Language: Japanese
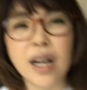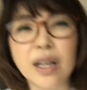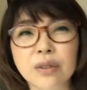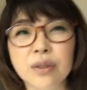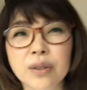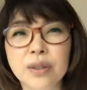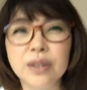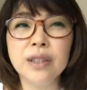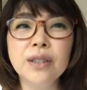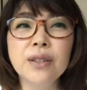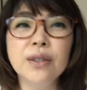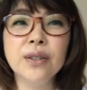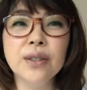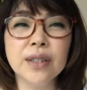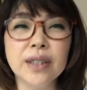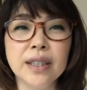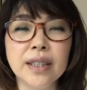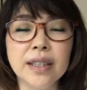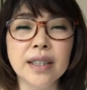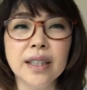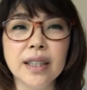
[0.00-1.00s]
あの匂
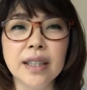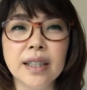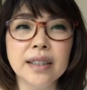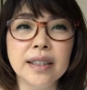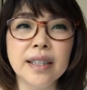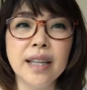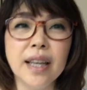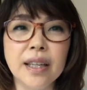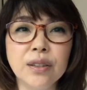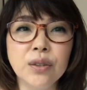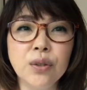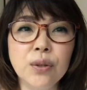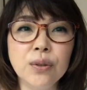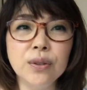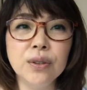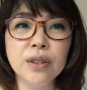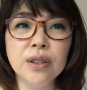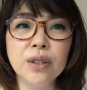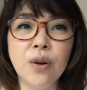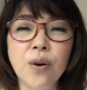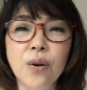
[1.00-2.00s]
いで、
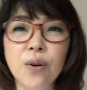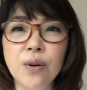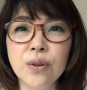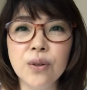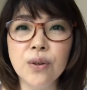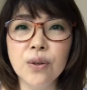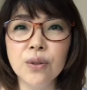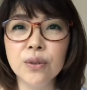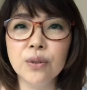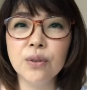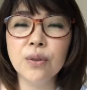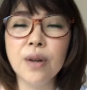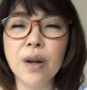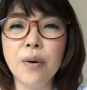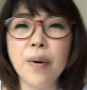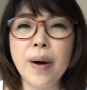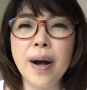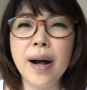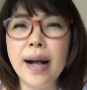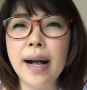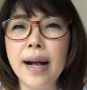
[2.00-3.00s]
特に香港とか
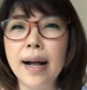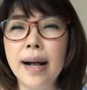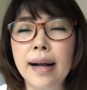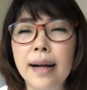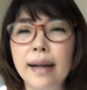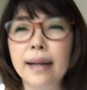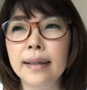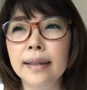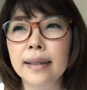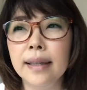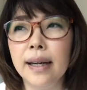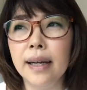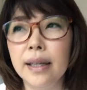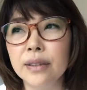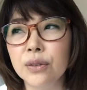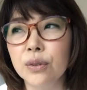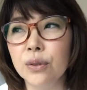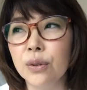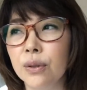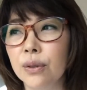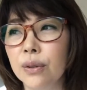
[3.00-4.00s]
はあ
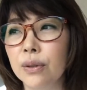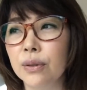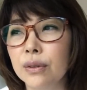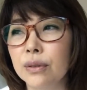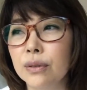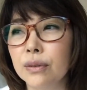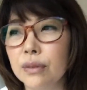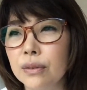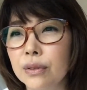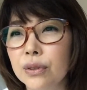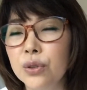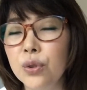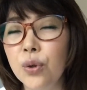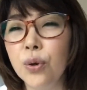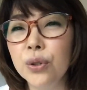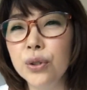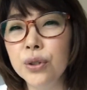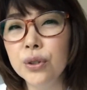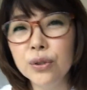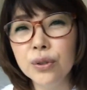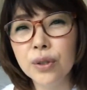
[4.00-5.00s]
のそ
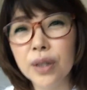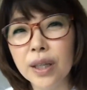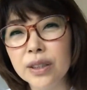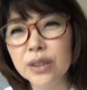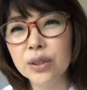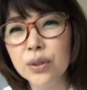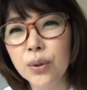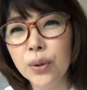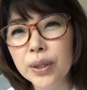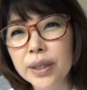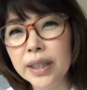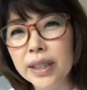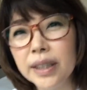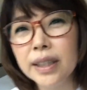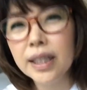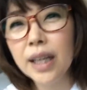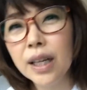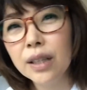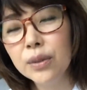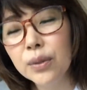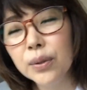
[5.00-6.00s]
ういうのがすごい気
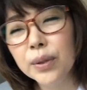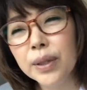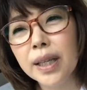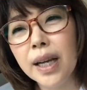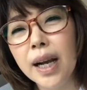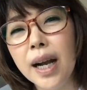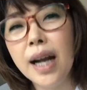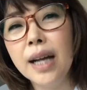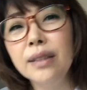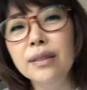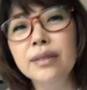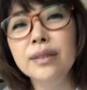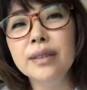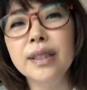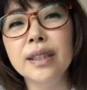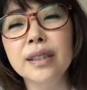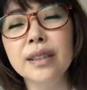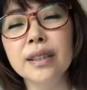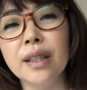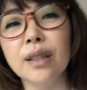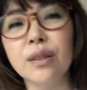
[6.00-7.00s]
になる時があるん
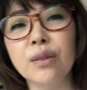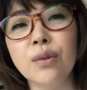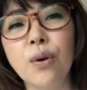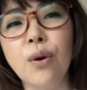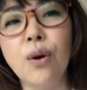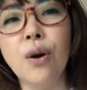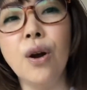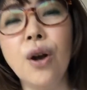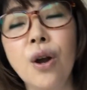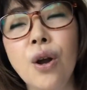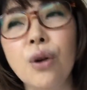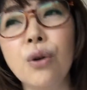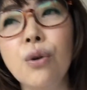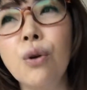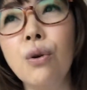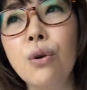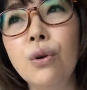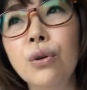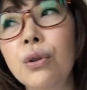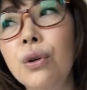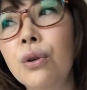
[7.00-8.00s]
ですけど、こ
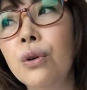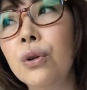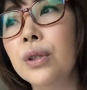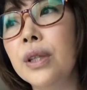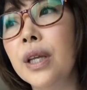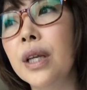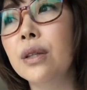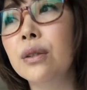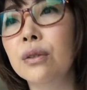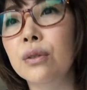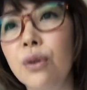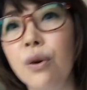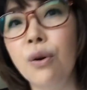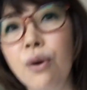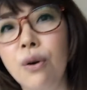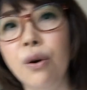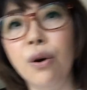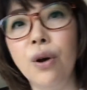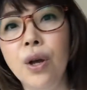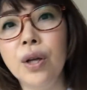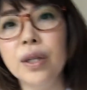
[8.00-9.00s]
このホテル
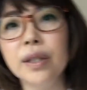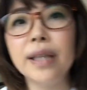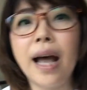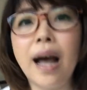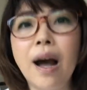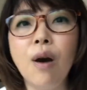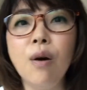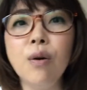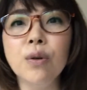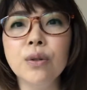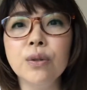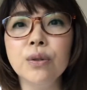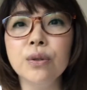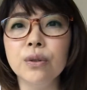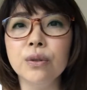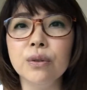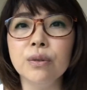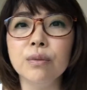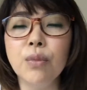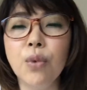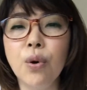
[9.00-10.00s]
の
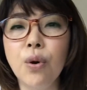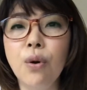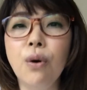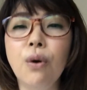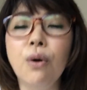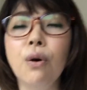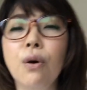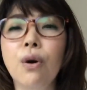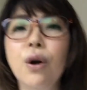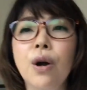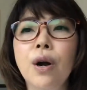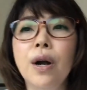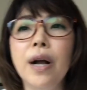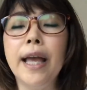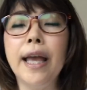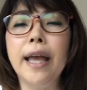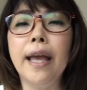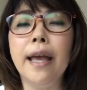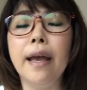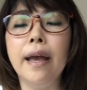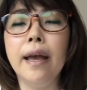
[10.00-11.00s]
タオルも、
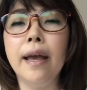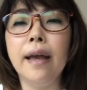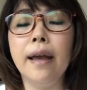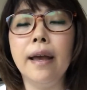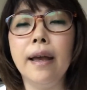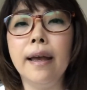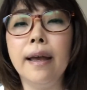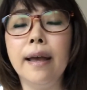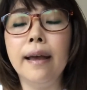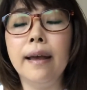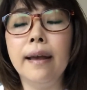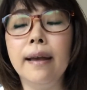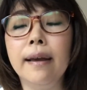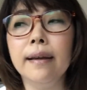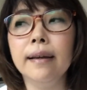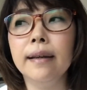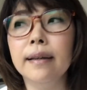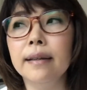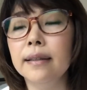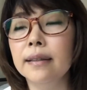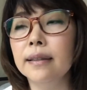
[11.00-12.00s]

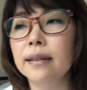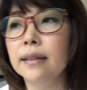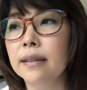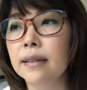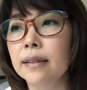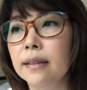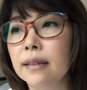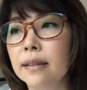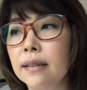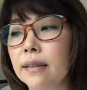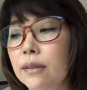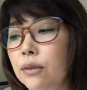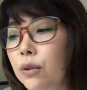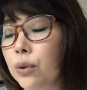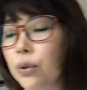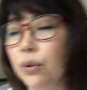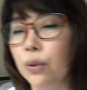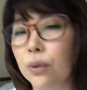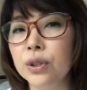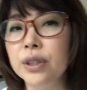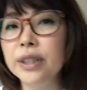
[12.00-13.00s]
えー、こ
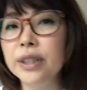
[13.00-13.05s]
の